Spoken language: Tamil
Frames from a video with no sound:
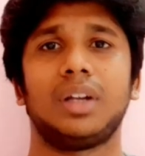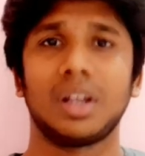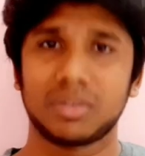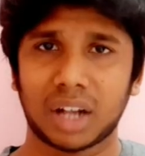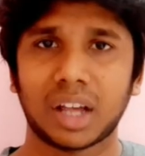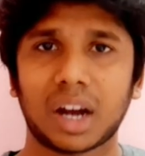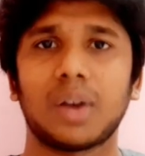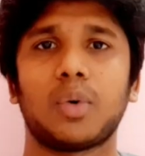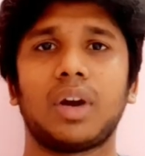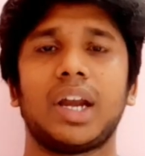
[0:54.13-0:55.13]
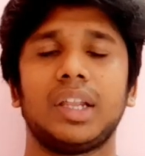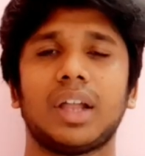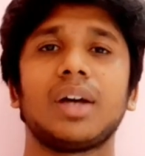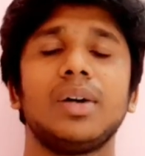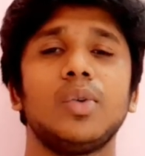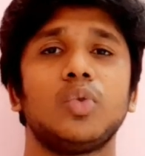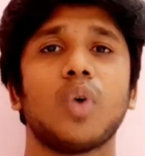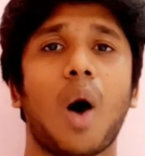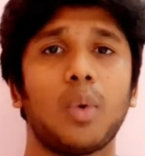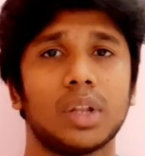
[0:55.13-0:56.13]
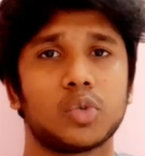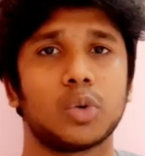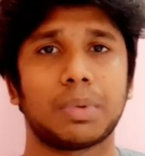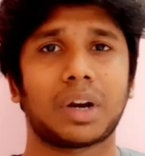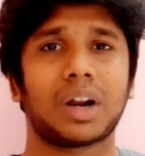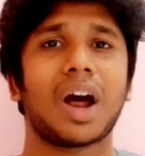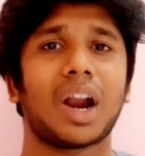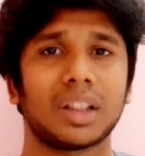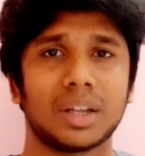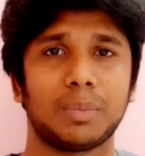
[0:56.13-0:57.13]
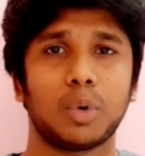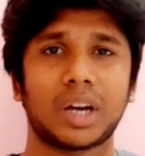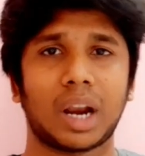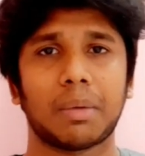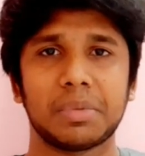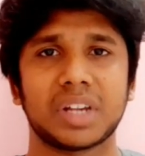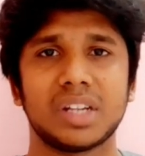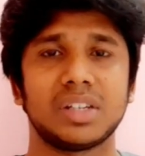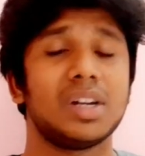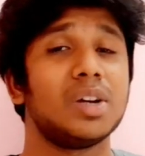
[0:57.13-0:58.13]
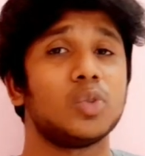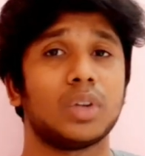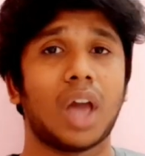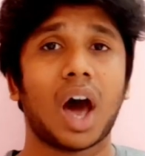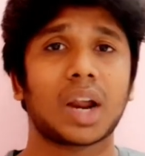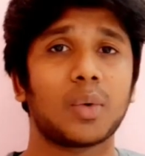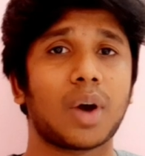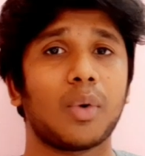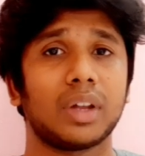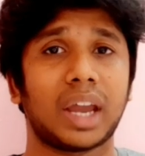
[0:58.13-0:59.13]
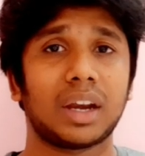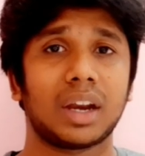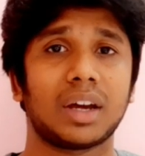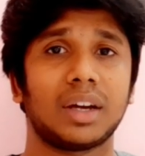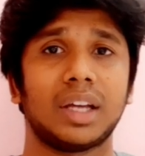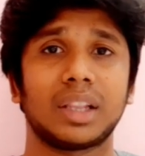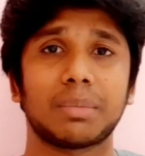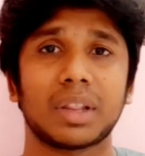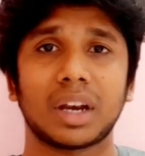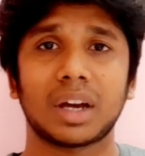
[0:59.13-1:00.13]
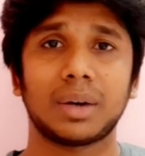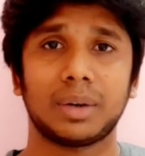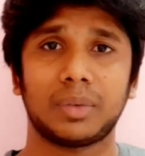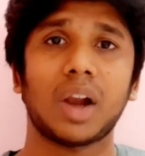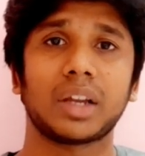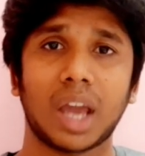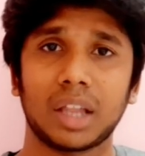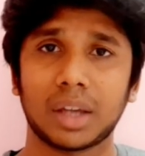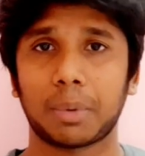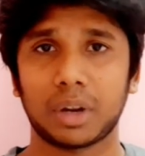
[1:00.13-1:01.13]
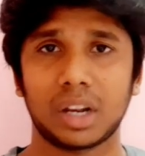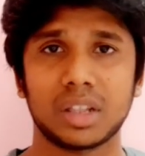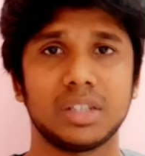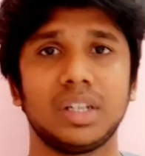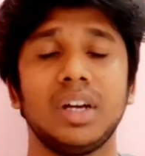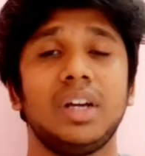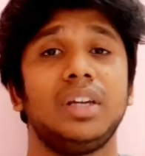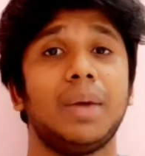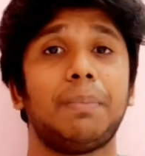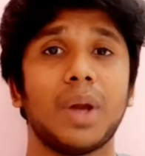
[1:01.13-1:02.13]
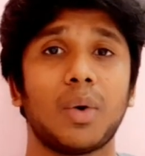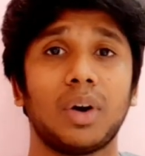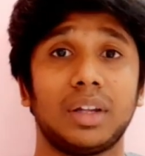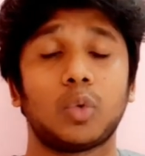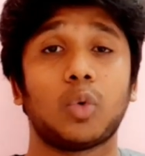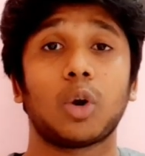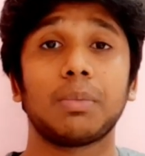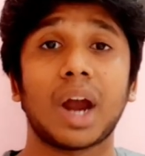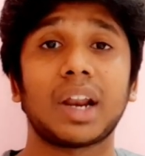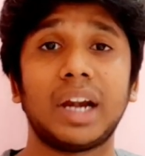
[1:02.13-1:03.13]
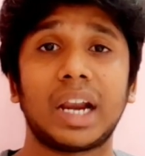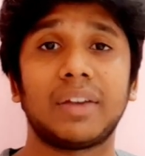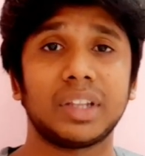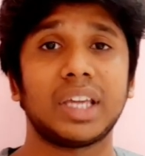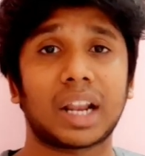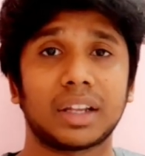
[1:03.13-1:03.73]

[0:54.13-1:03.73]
சாதாரண ஒரு லேடி தான் ஸோ அவங்க தான் ஷூட் பண்ணுறாங்க ஆனால் அந்த புல்லட் எல்லாமே மிஸ் ஆயிடுச்சு ஸோ யார் அவங்க அவங்களுக்கு என்ன எந்த மாதிரிலாம் வாழ்க்கை அதுக்கப்புறம் இருந்தது எப்படி அவங்க கொடுமையான நிலையில் வந்து இறந்து